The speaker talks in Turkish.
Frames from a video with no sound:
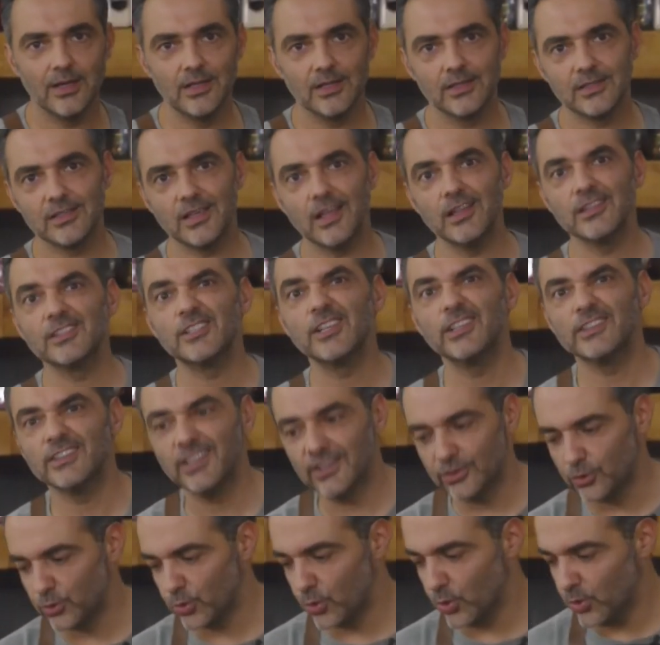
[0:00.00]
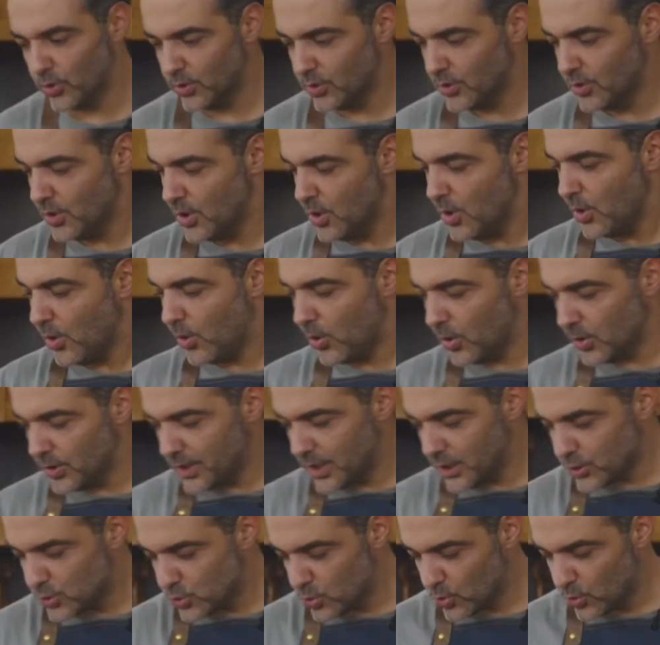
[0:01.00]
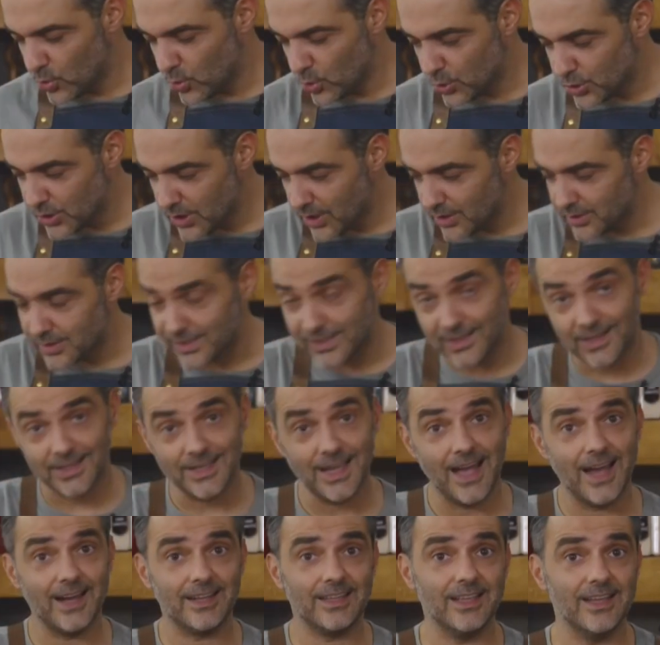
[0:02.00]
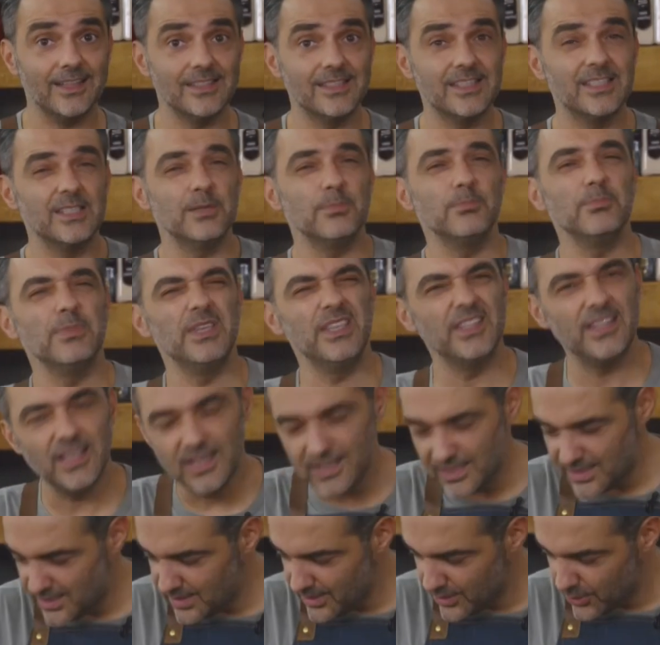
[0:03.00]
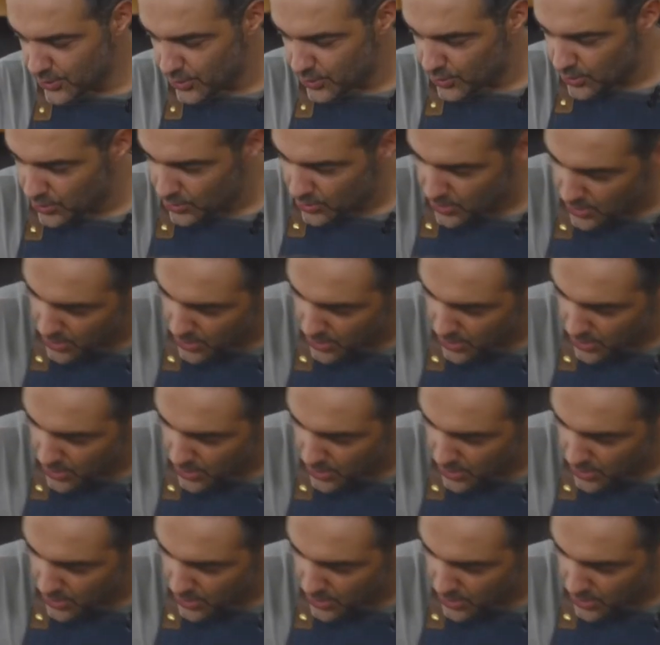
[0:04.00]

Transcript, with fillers: Salça tadıyor. Ondan sonra o salça yerken sizin midenizi yakıyor.